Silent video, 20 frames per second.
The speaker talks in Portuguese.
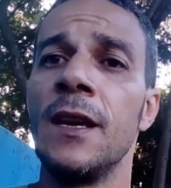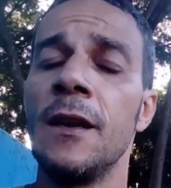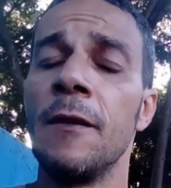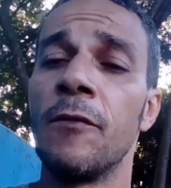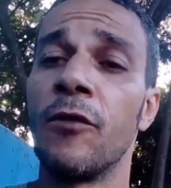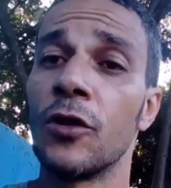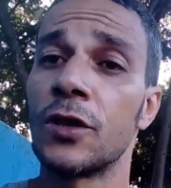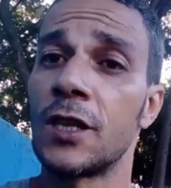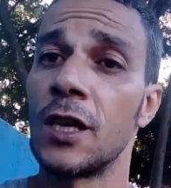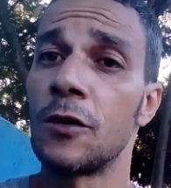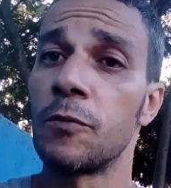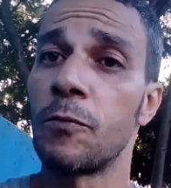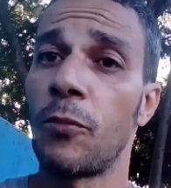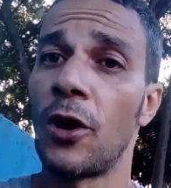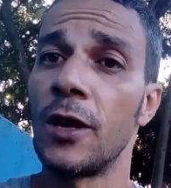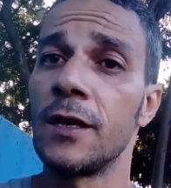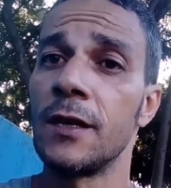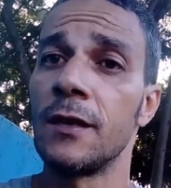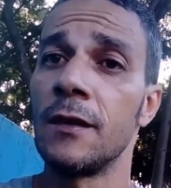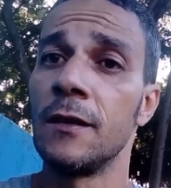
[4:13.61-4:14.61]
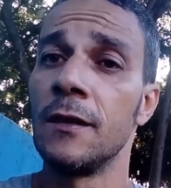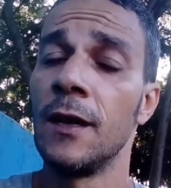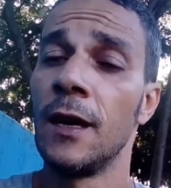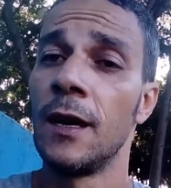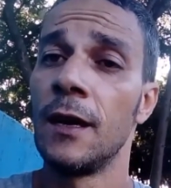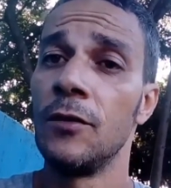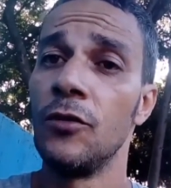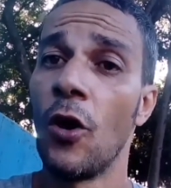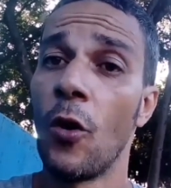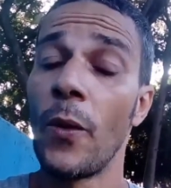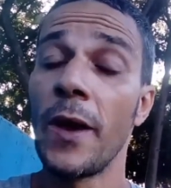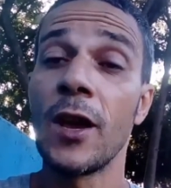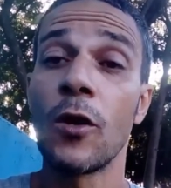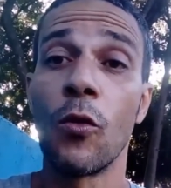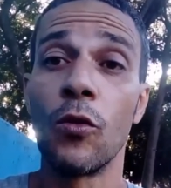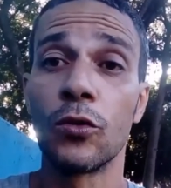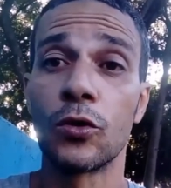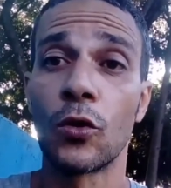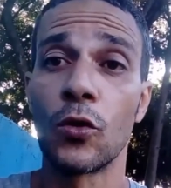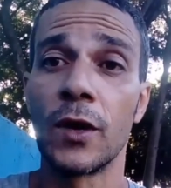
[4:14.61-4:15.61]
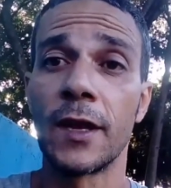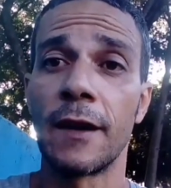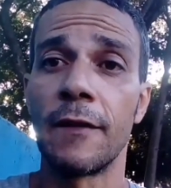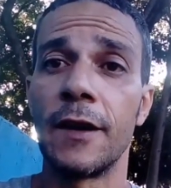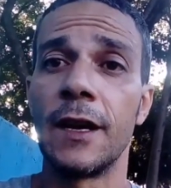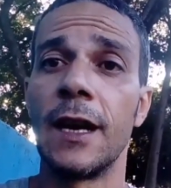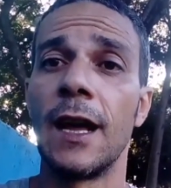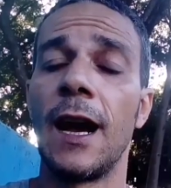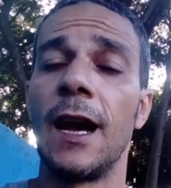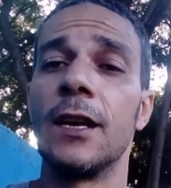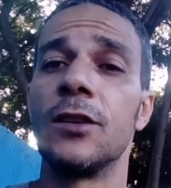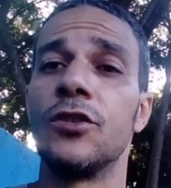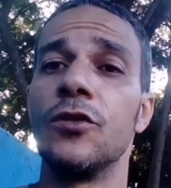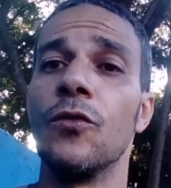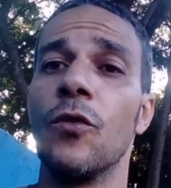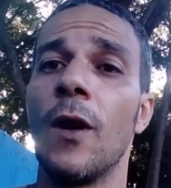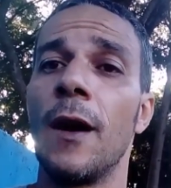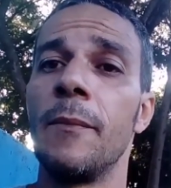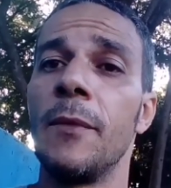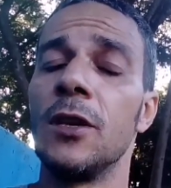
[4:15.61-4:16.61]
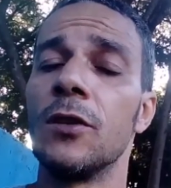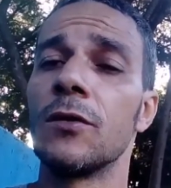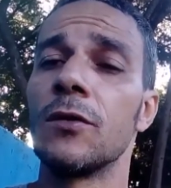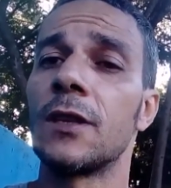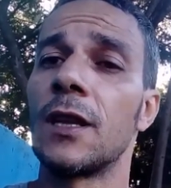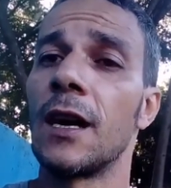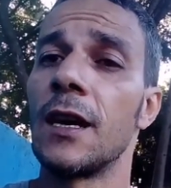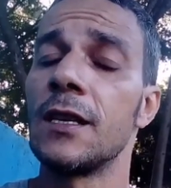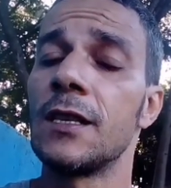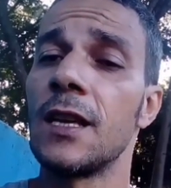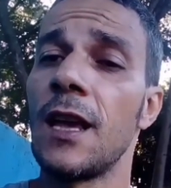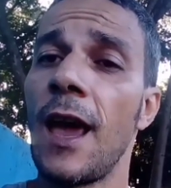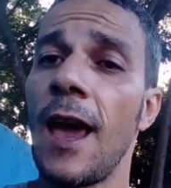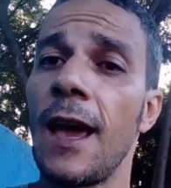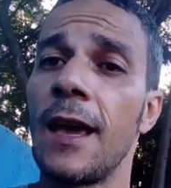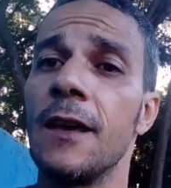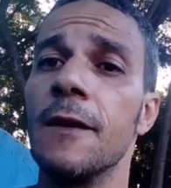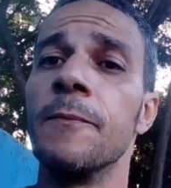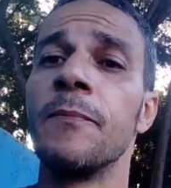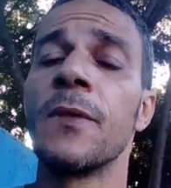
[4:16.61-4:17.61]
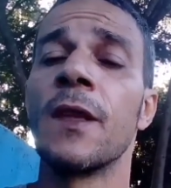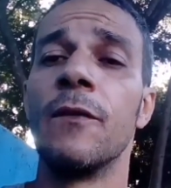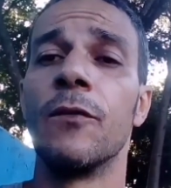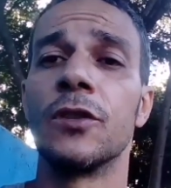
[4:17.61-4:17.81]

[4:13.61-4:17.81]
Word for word: e vocês podem não encontrou, na verdade, o amino 3R,